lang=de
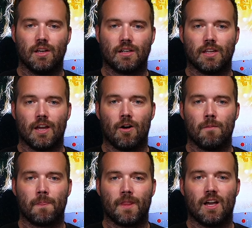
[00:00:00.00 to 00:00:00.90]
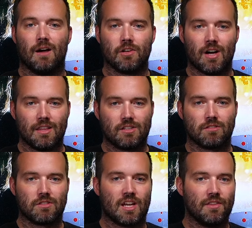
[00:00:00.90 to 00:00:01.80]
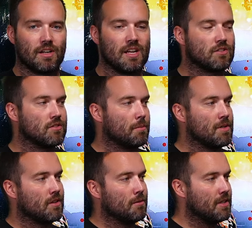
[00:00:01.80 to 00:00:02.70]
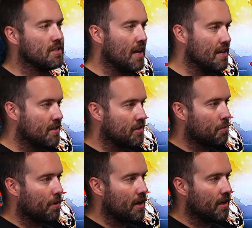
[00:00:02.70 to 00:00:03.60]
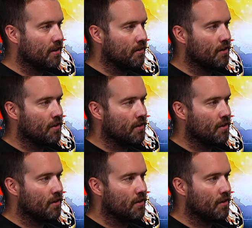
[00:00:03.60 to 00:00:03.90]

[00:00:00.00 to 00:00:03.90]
Genau. Aber Johannes und Sandra, lass uns ein bisschen über diesen Einsatz sprechen.